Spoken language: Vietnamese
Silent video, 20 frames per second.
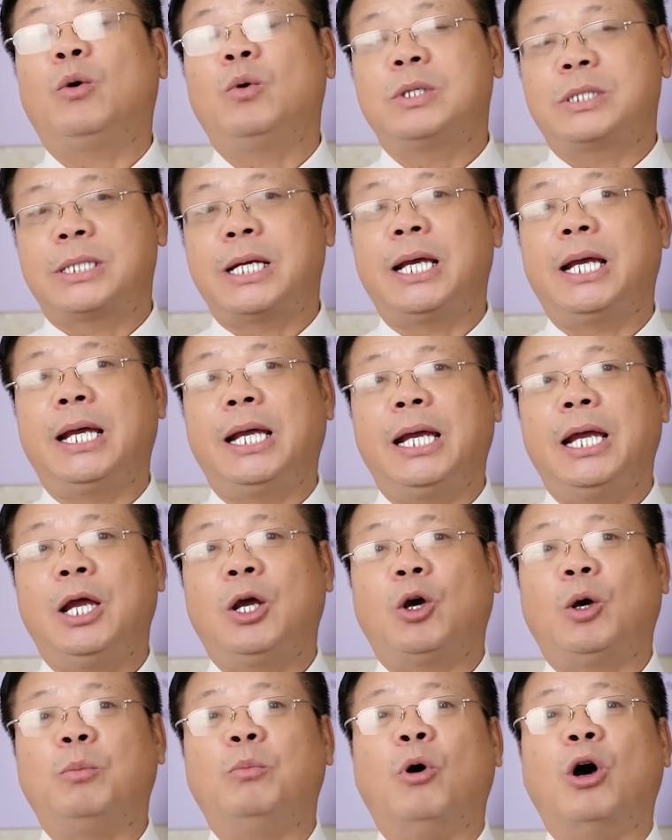cô C,
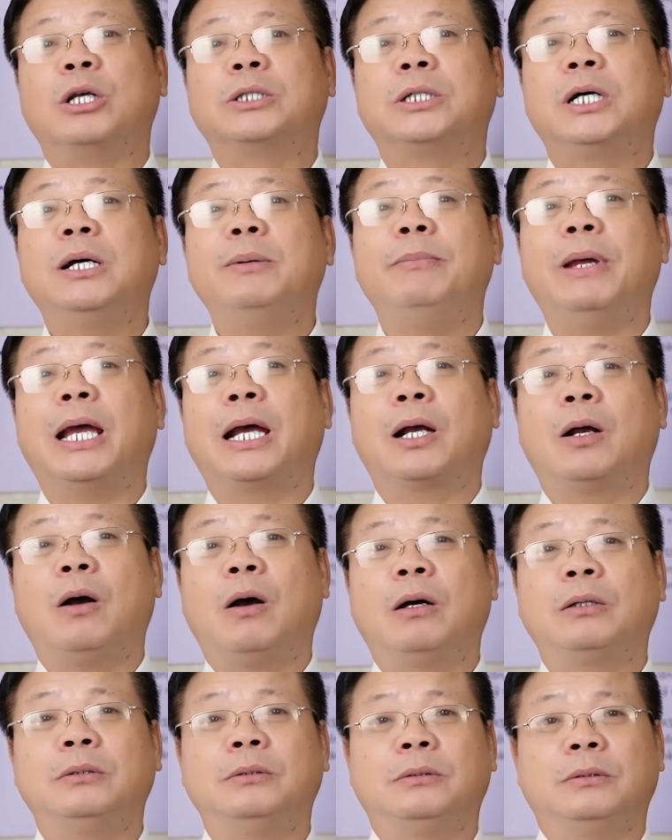còn bỏ rơi mẹ
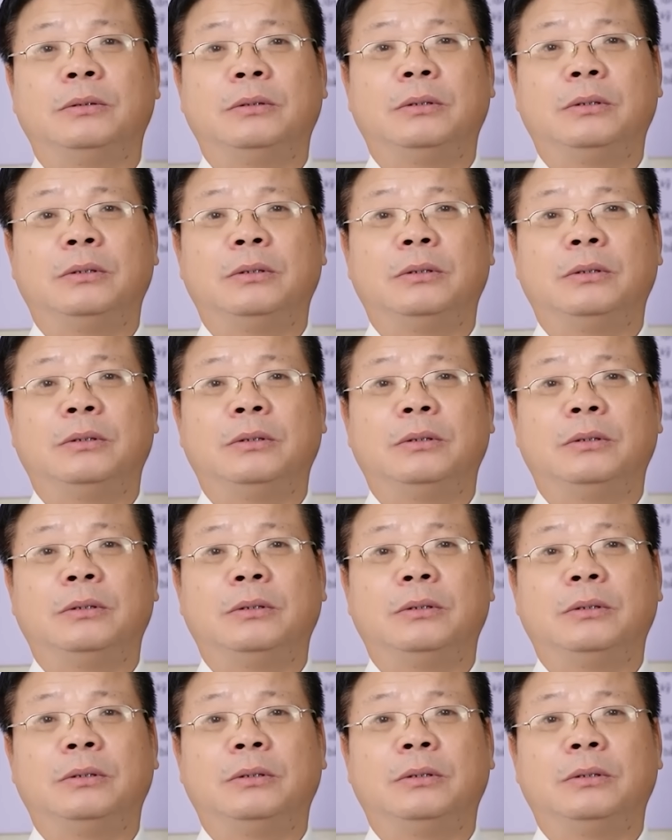con.